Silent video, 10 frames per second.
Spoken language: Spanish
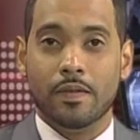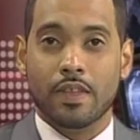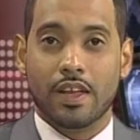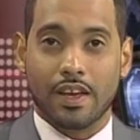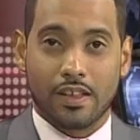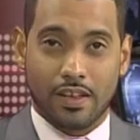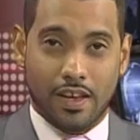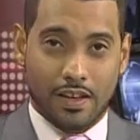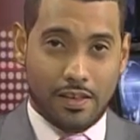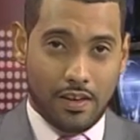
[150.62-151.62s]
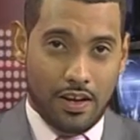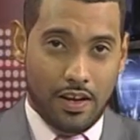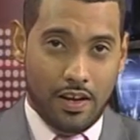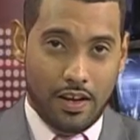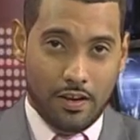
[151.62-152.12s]
que,
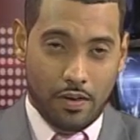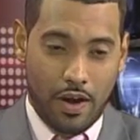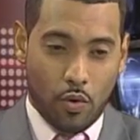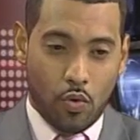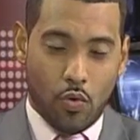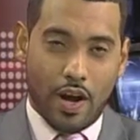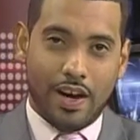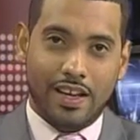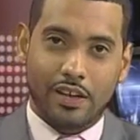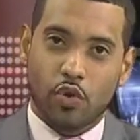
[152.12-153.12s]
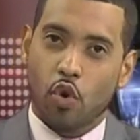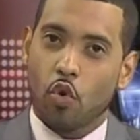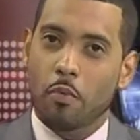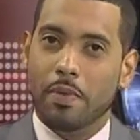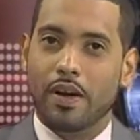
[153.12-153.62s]
y en un lugar que no
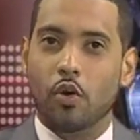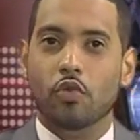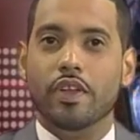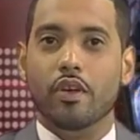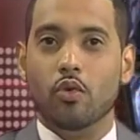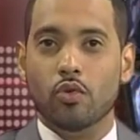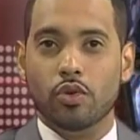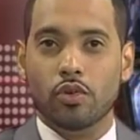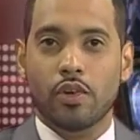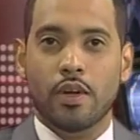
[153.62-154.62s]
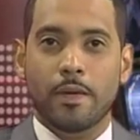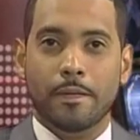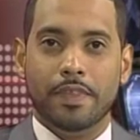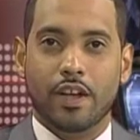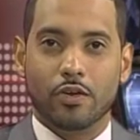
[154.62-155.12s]
cumple con ninguno
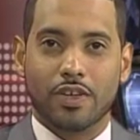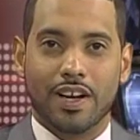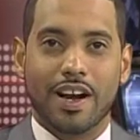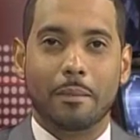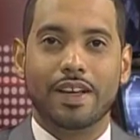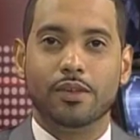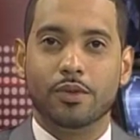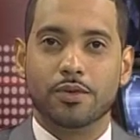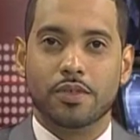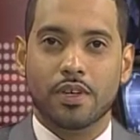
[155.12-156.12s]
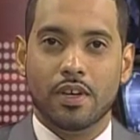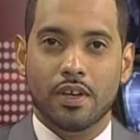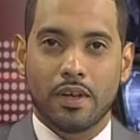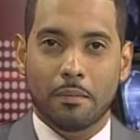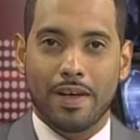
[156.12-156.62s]
de los reglamentos
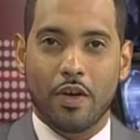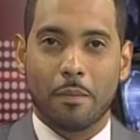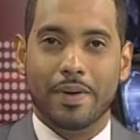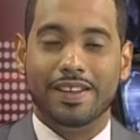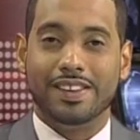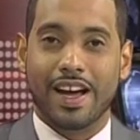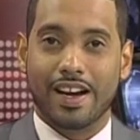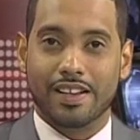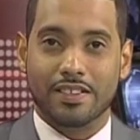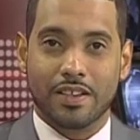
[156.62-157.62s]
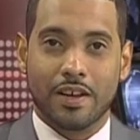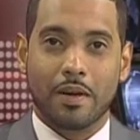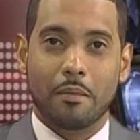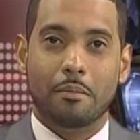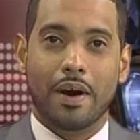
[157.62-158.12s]
medioambientales
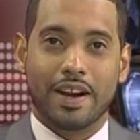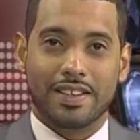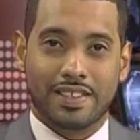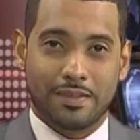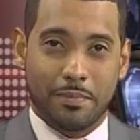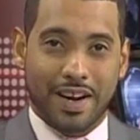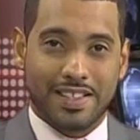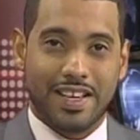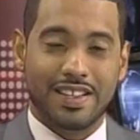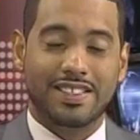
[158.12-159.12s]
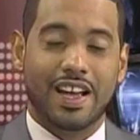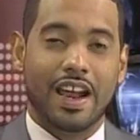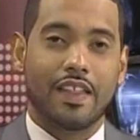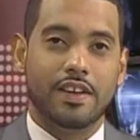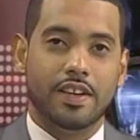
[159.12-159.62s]
para, para ser
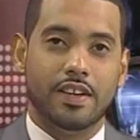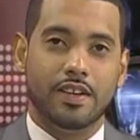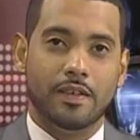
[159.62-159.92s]
instalada allí.